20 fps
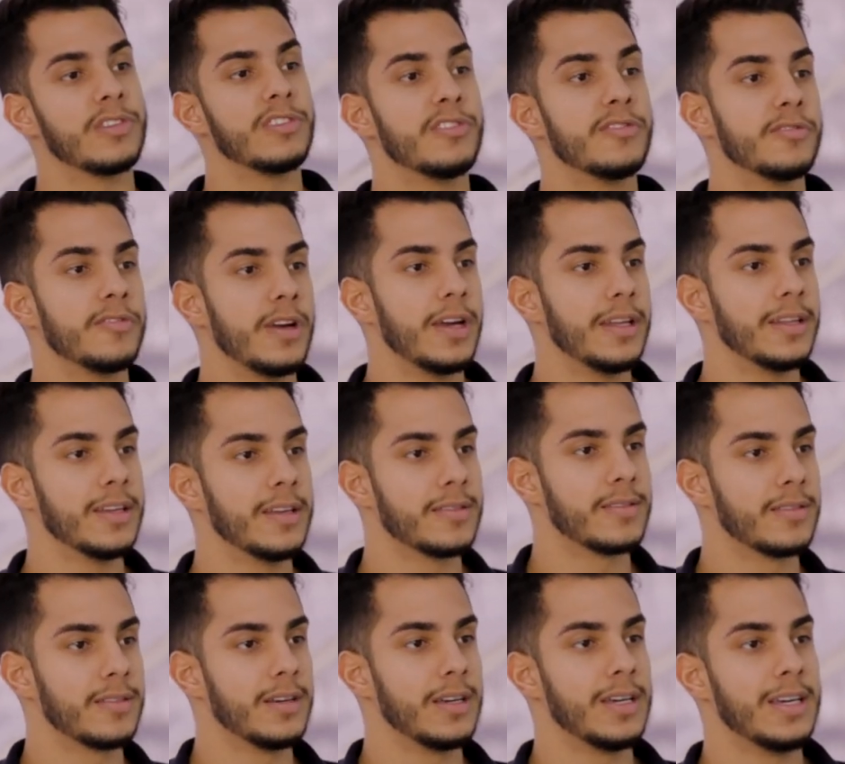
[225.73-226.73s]
de
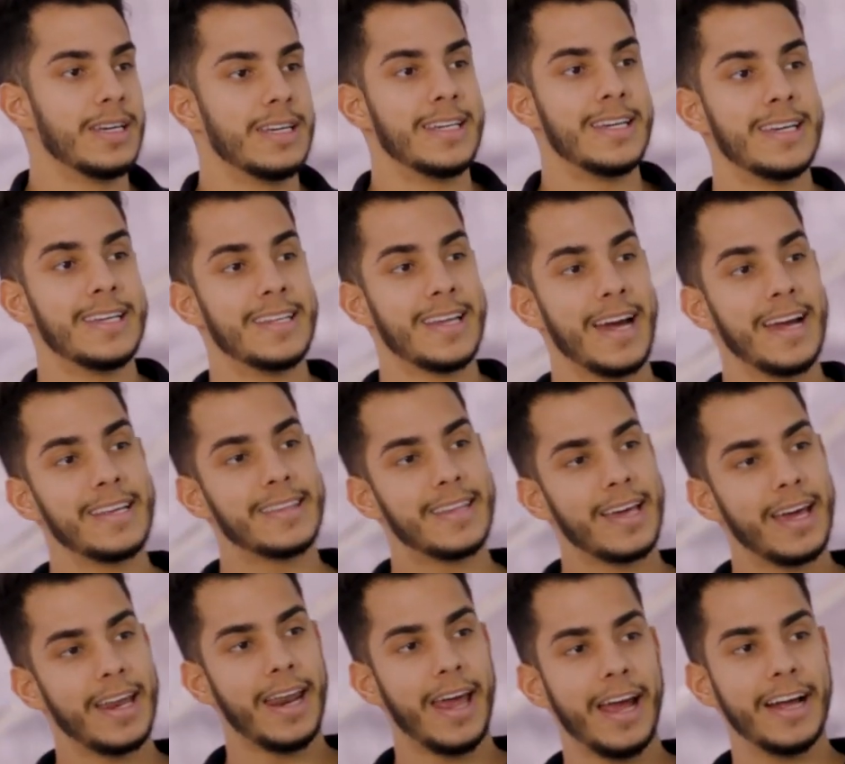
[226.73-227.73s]
vendas. E na
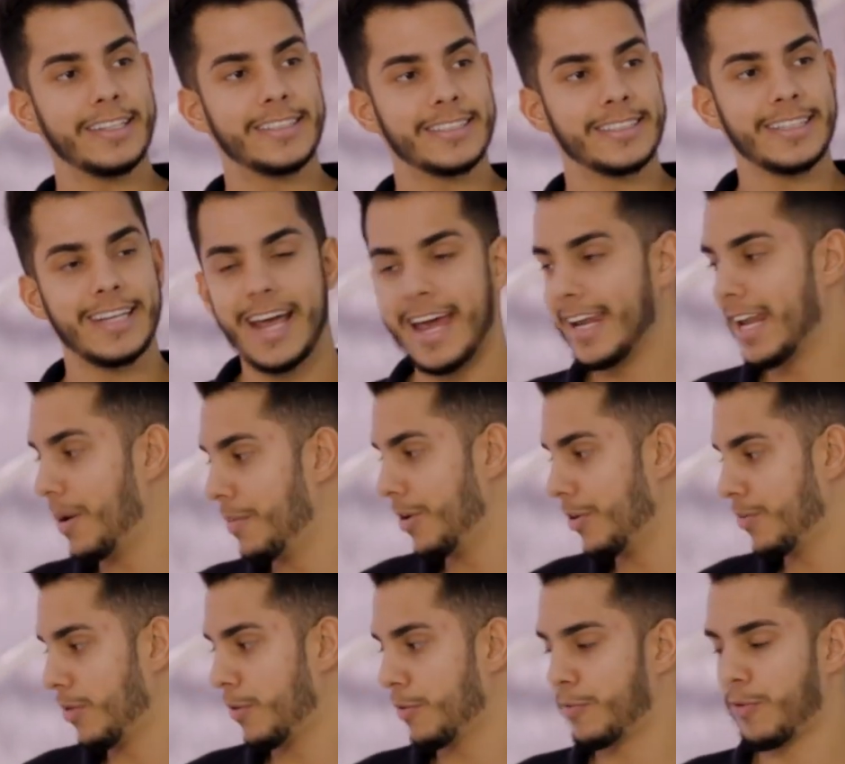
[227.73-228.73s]
internet é da
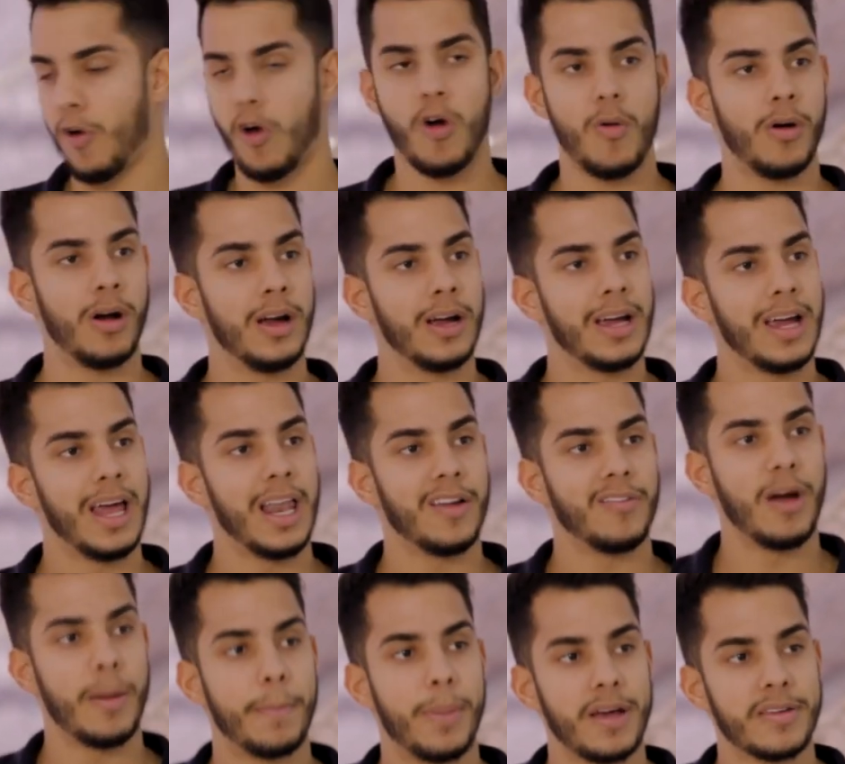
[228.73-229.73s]
mesma forma, ela
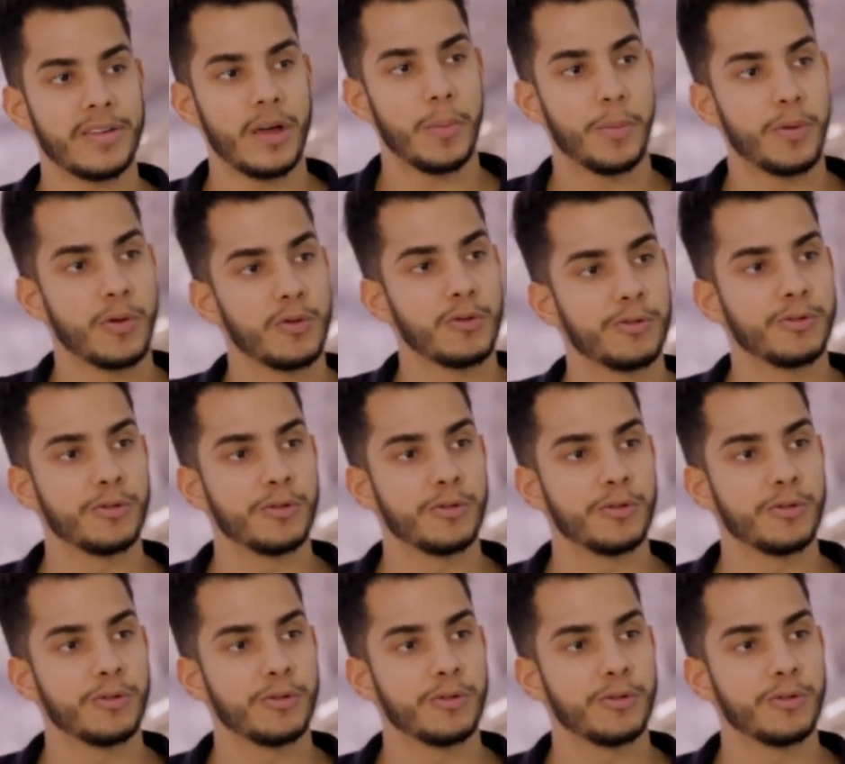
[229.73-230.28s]
vai passar por um